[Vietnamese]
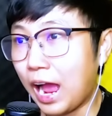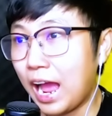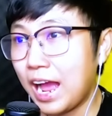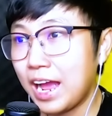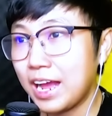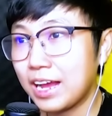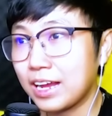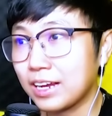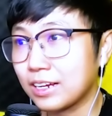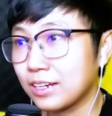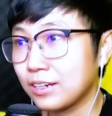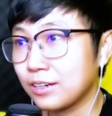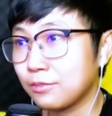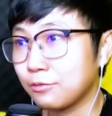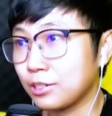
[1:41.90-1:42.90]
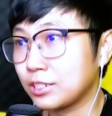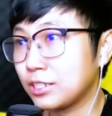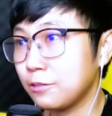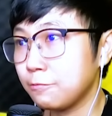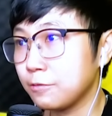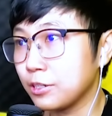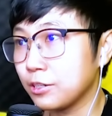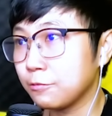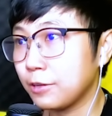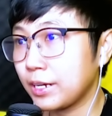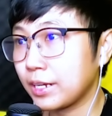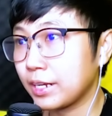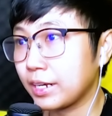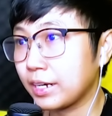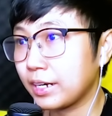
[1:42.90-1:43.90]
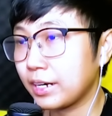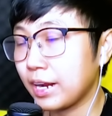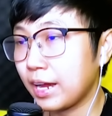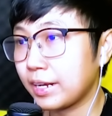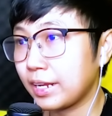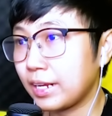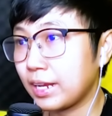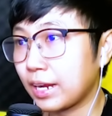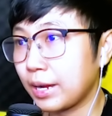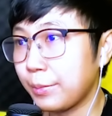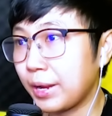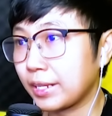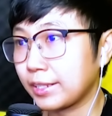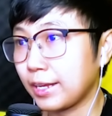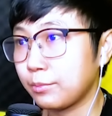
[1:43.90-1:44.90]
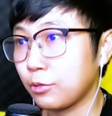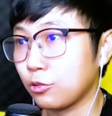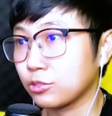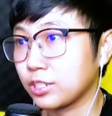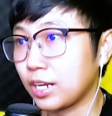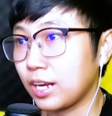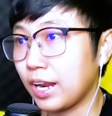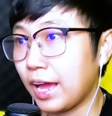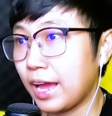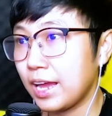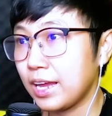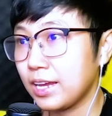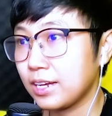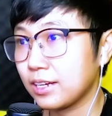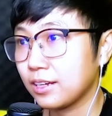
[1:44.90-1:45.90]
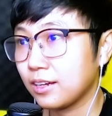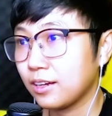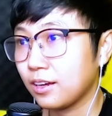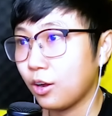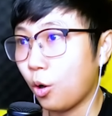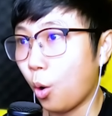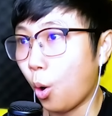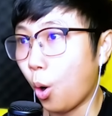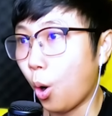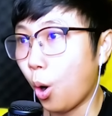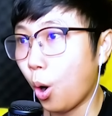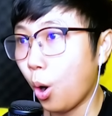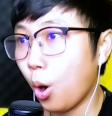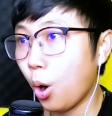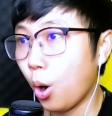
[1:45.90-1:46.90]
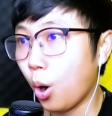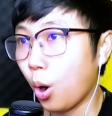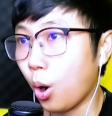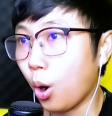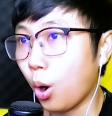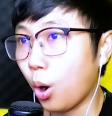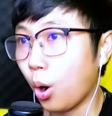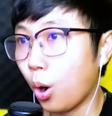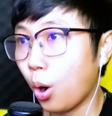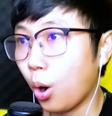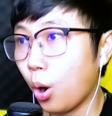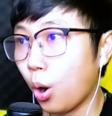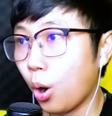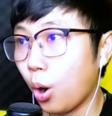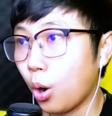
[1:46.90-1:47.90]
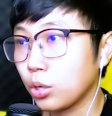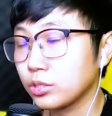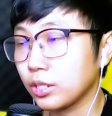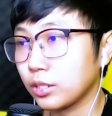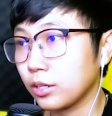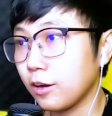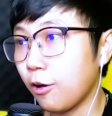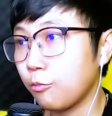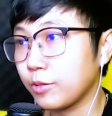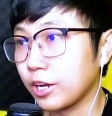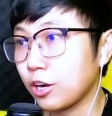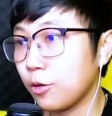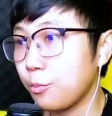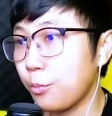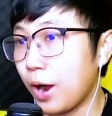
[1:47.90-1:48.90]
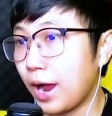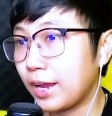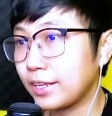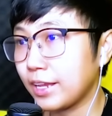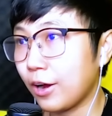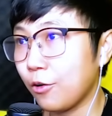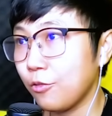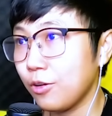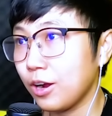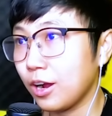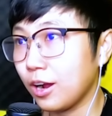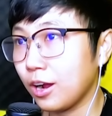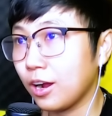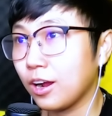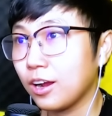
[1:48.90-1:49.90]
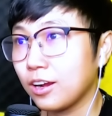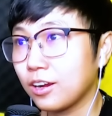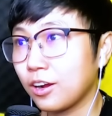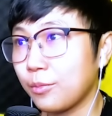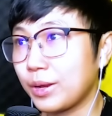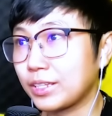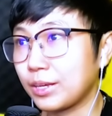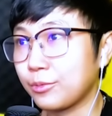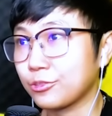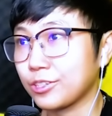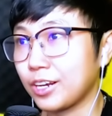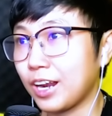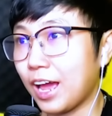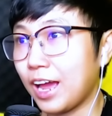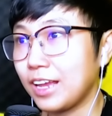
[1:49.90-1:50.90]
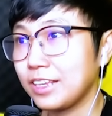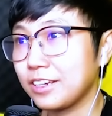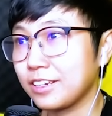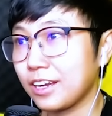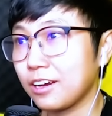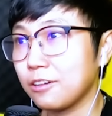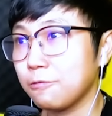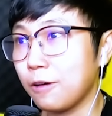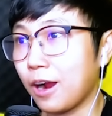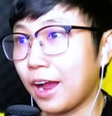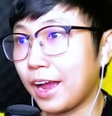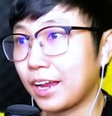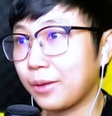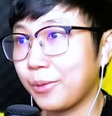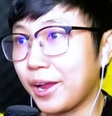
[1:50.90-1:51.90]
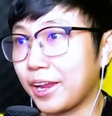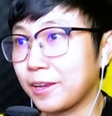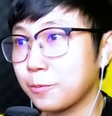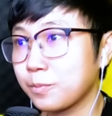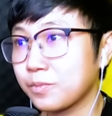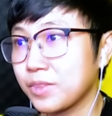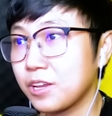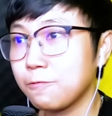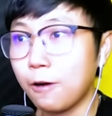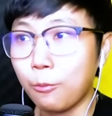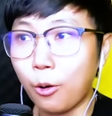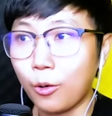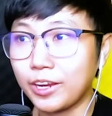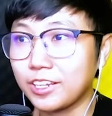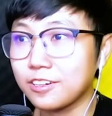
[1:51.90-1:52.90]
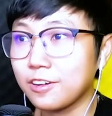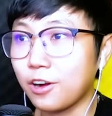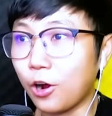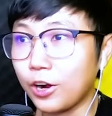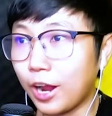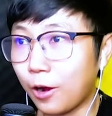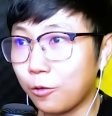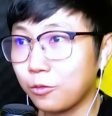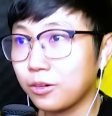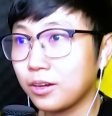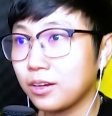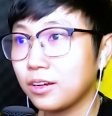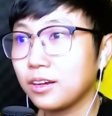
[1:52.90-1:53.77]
À Và ship vừa phát hiện ra đây là cái bàn tay màu xanh lá Ồ oh. Trên cái hùng này có ba dấu ha Có bàn tay màu xanh lá nhưng chắc ở phần 2 các bạn Chứ phần 1 thì chưa có đâu